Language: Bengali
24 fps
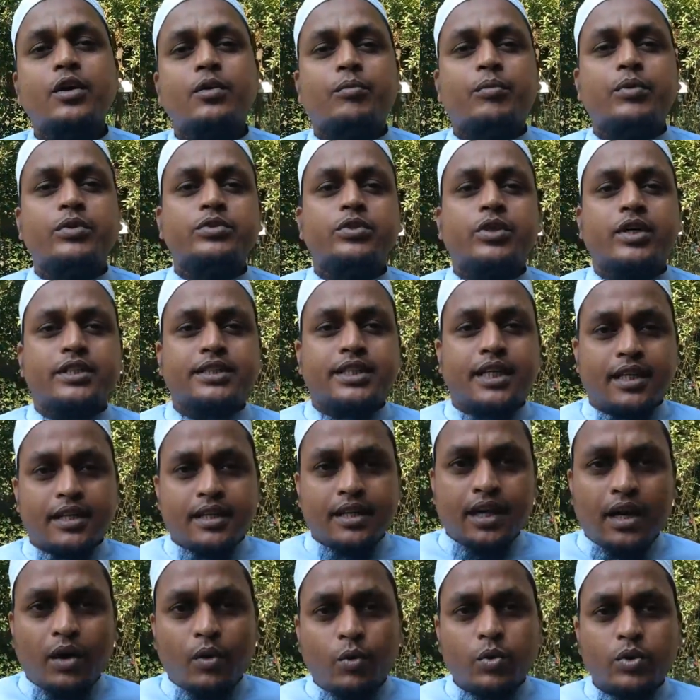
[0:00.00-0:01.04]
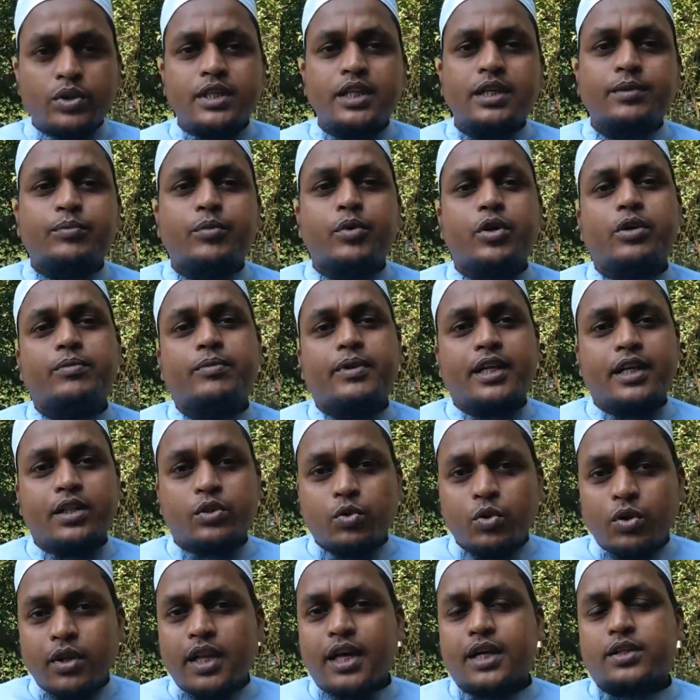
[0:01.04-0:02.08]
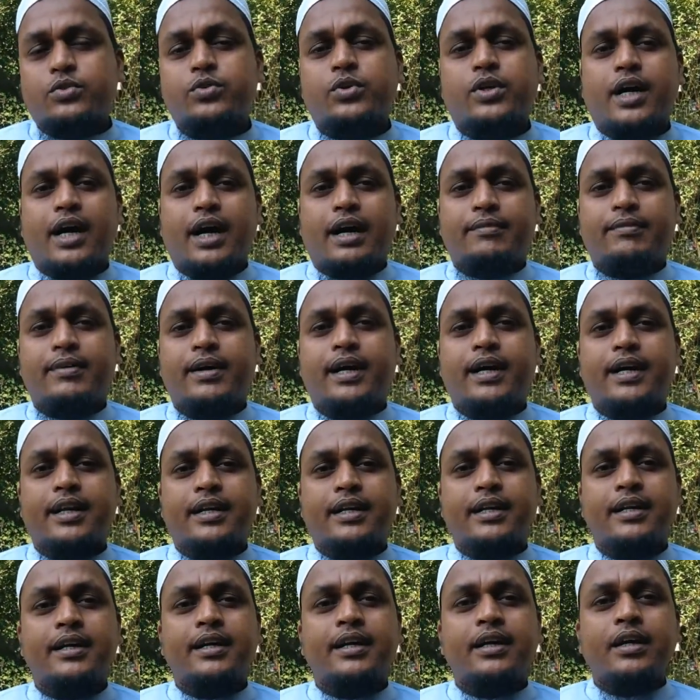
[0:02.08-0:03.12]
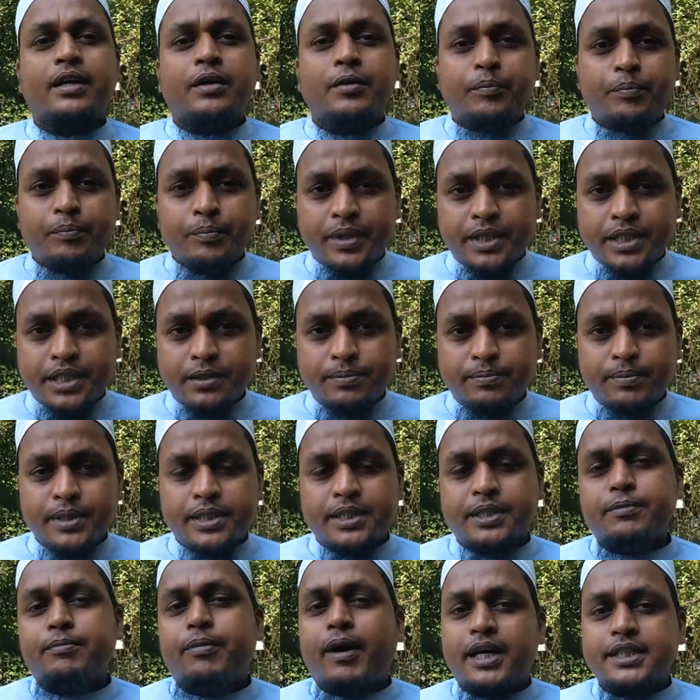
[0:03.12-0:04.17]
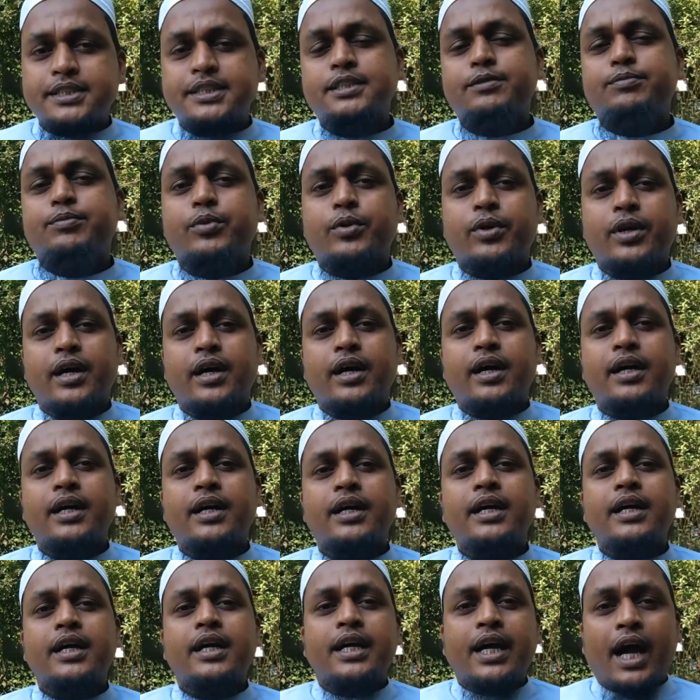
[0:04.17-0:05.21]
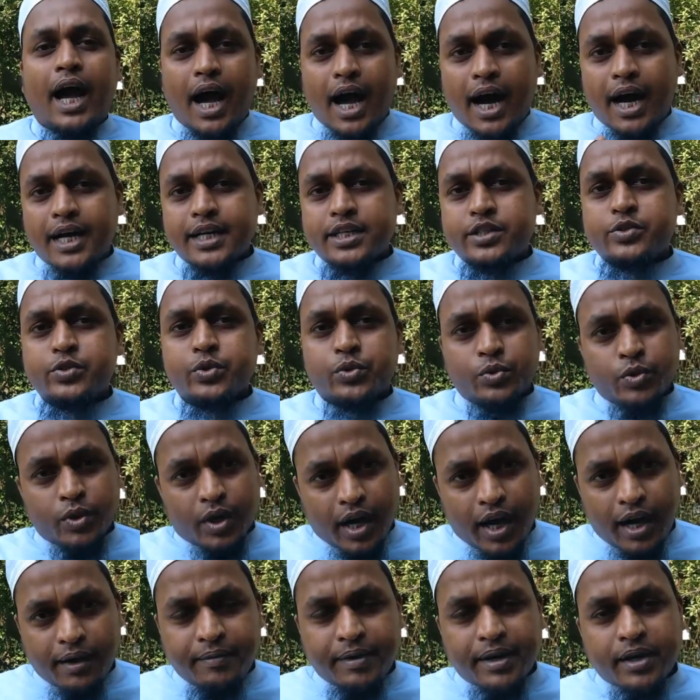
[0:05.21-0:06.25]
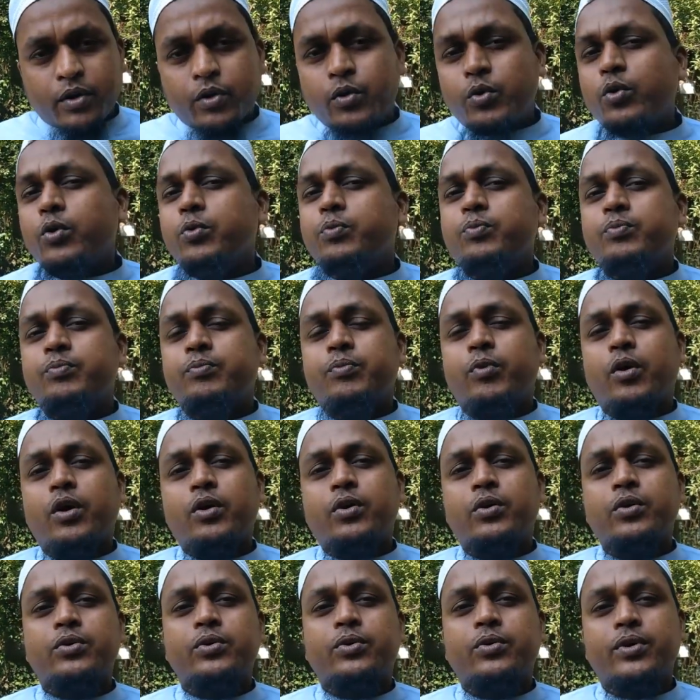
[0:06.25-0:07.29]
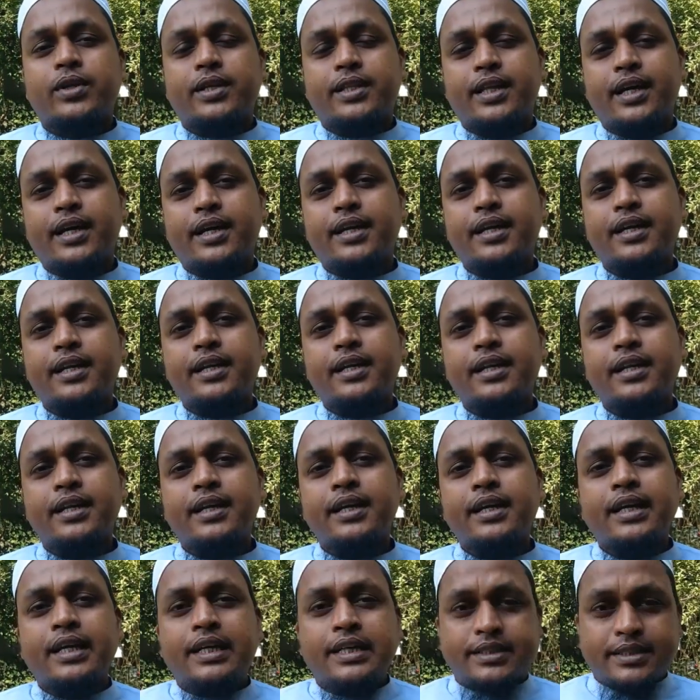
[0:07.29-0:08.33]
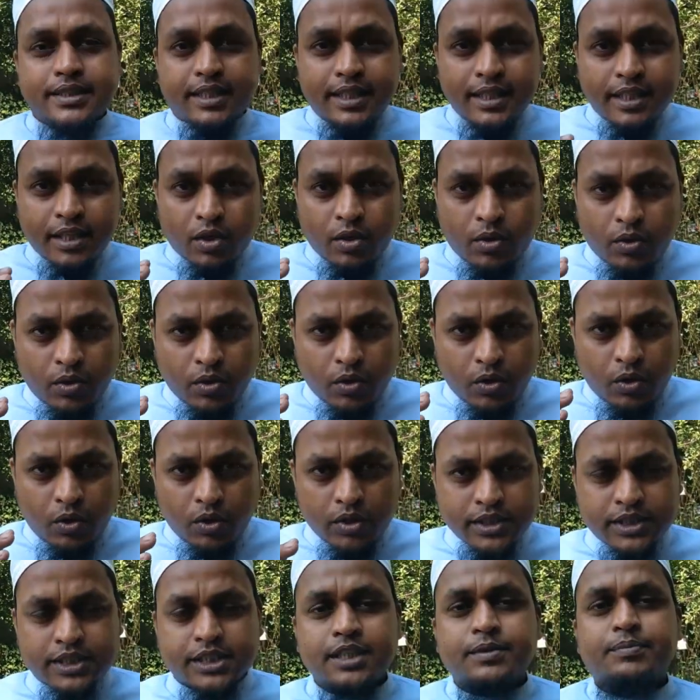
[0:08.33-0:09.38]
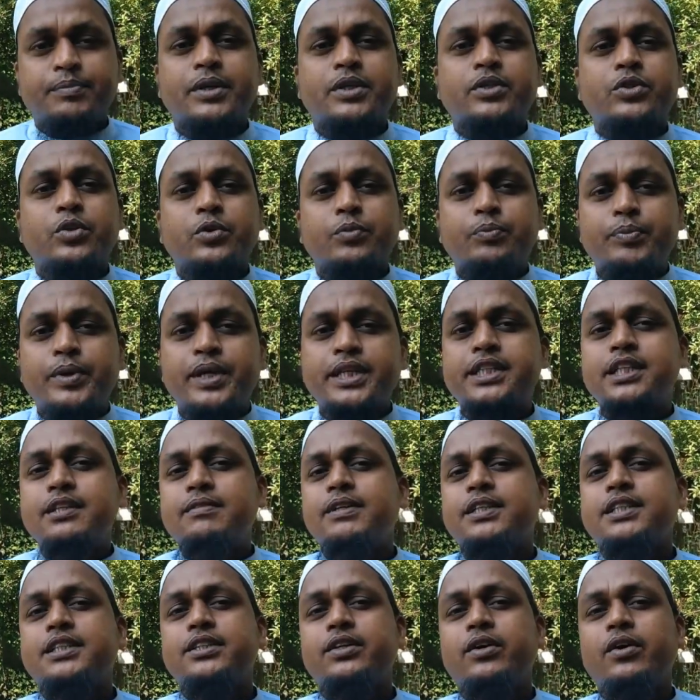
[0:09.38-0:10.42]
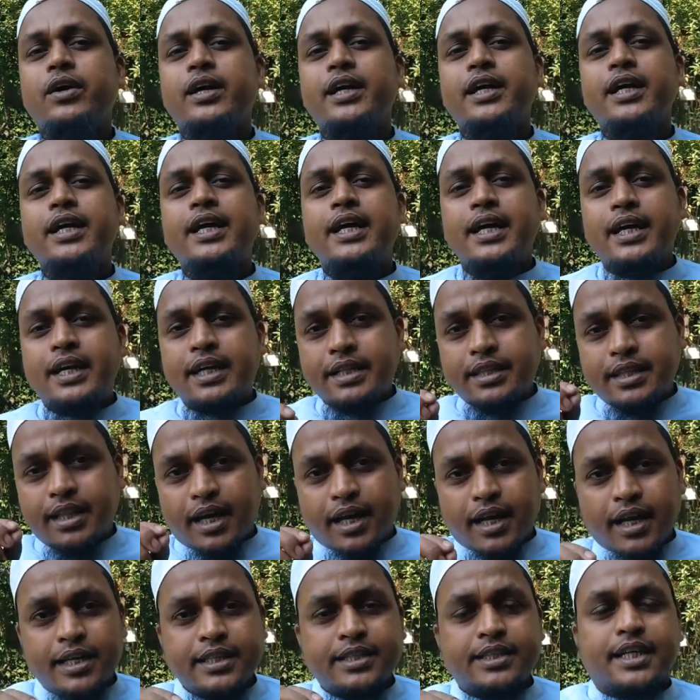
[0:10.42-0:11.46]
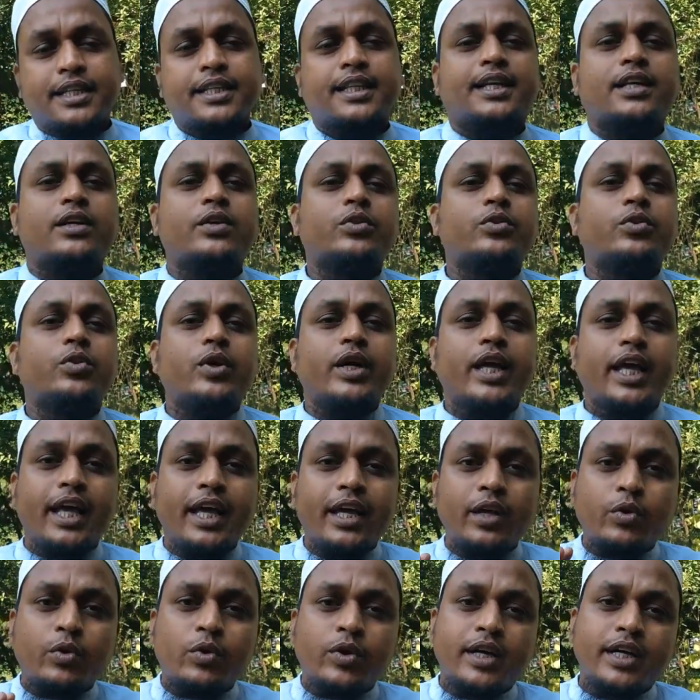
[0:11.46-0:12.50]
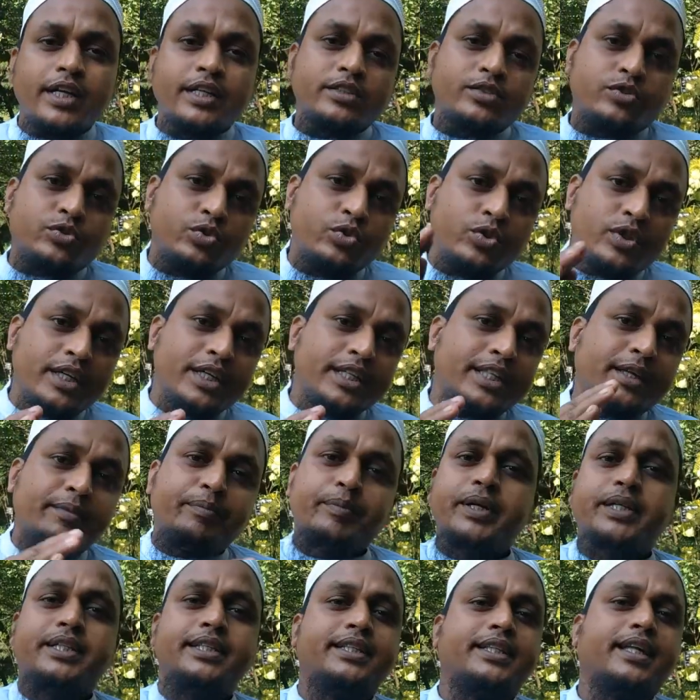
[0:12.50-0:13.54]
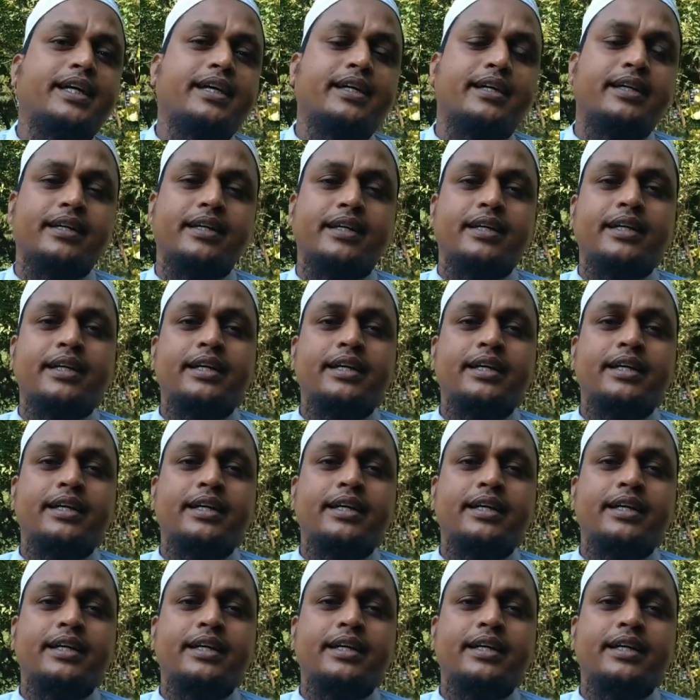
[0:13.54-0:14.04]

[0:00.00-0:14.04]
বন্ধুরা যারা অধিক পরিমাণে তৈলাক্ত খাবার বেশি বেশি ভাজি পোড়া আঁশযুক্ত খাবার কম ভক্ষণ করে থাকেন যাদের কনস্টিপেশন বেশি বেশি হয় তারাই সাধারণত এই রোগের ঝুঁকিতে বেশি থাকে